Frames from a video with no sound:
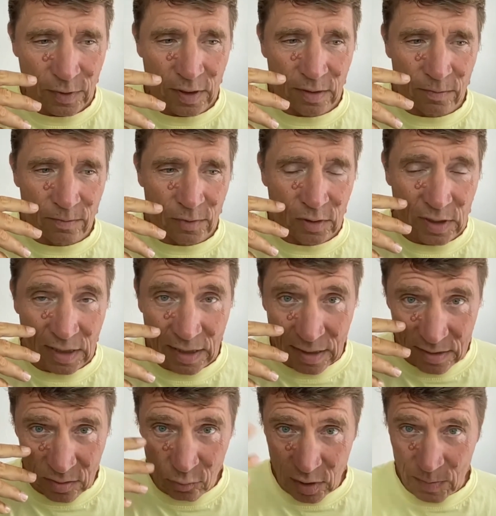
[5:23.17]
ähm, den
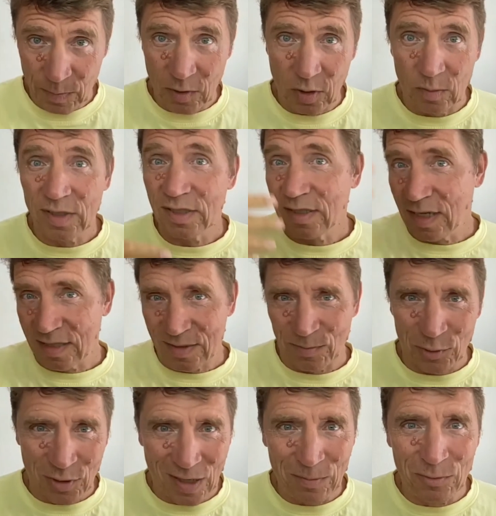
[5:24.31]
ersten Kurs bekommen, den ersten
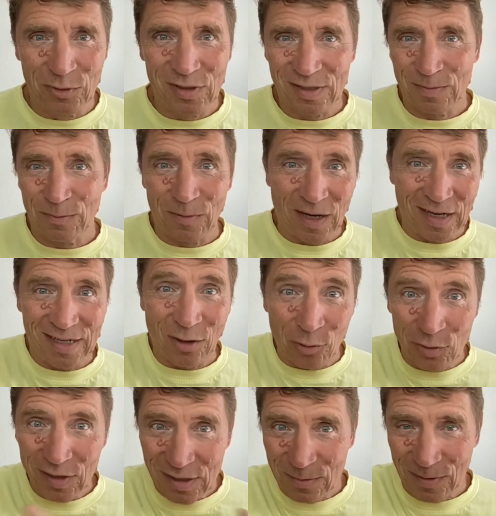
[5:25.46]
Programm und das war
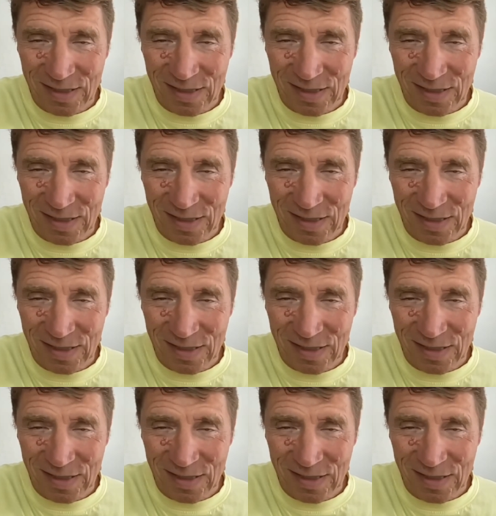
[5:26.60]
genau das,